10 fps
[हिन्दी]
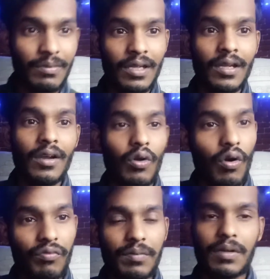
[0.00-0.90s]
कॉफ़ी
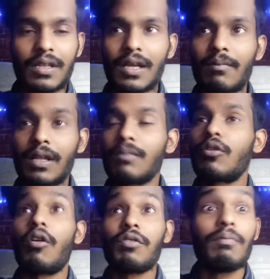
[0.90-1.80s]
पीते हैं मतलब कॉफ़ी
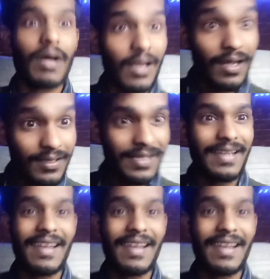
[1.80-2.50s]
बनाते हैं